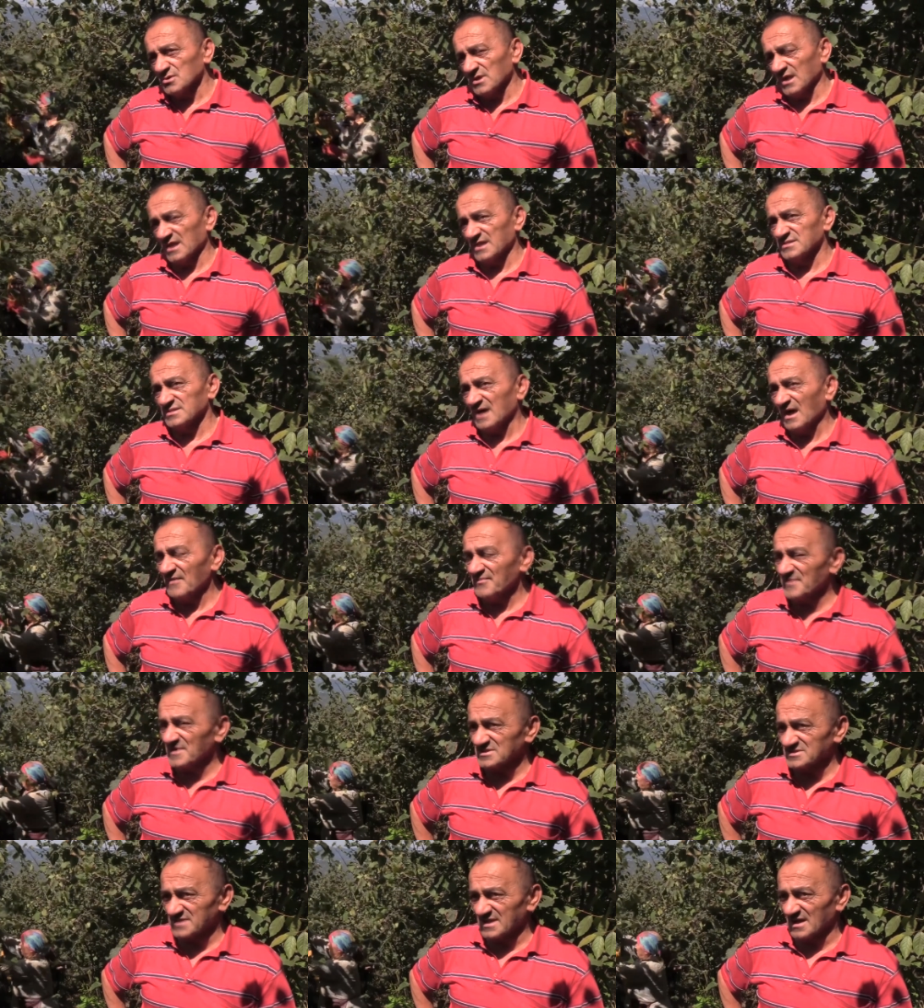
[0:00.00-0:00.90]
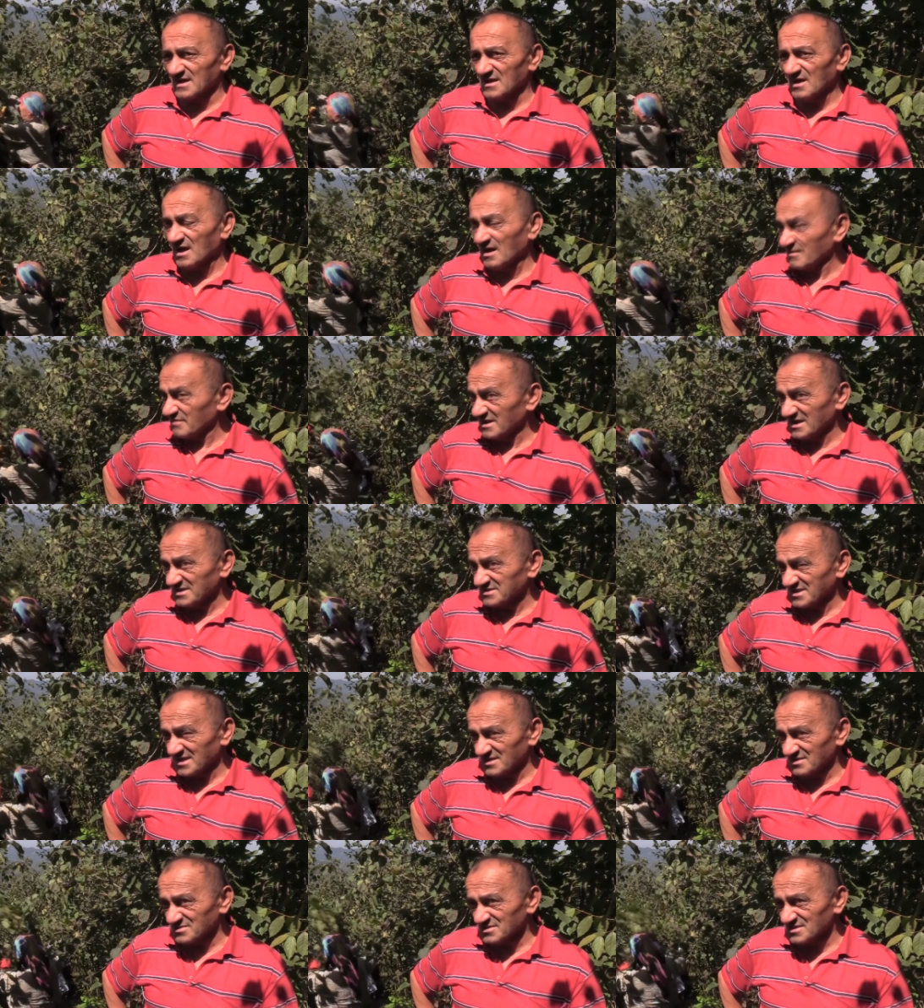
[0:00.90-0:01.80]
Yani daha fazla abiler
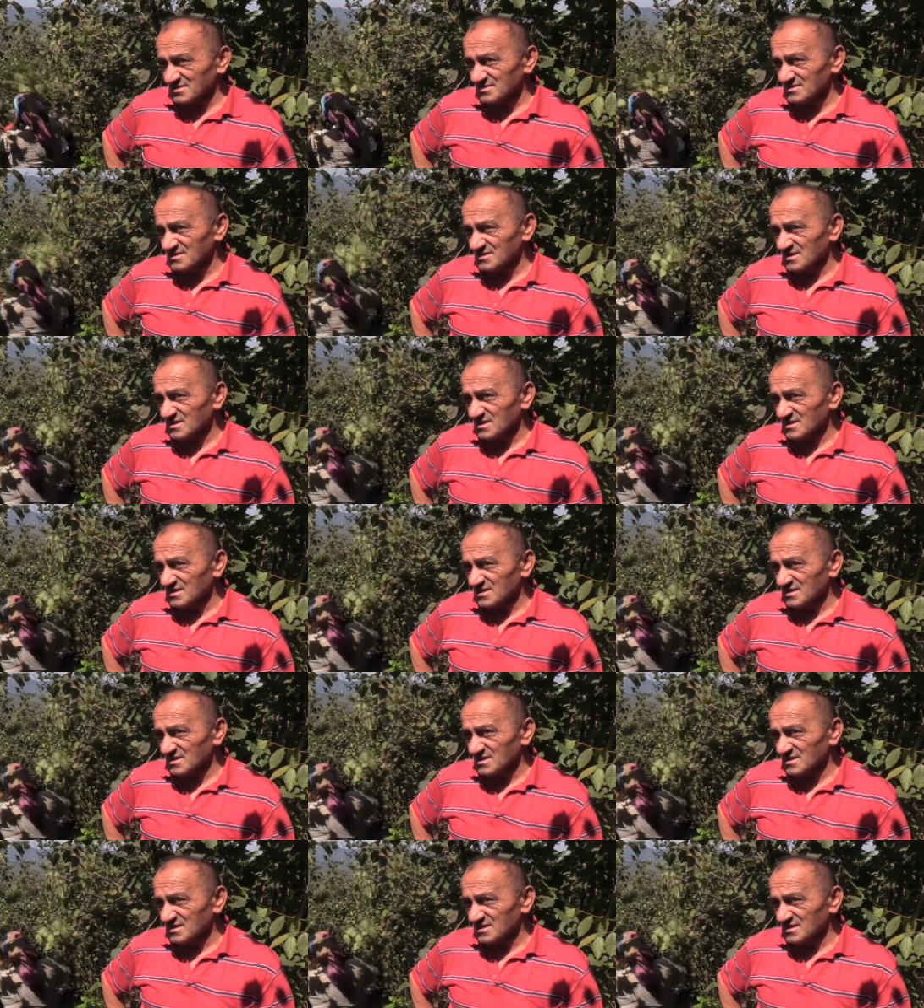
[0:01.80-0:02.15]
tanıdık.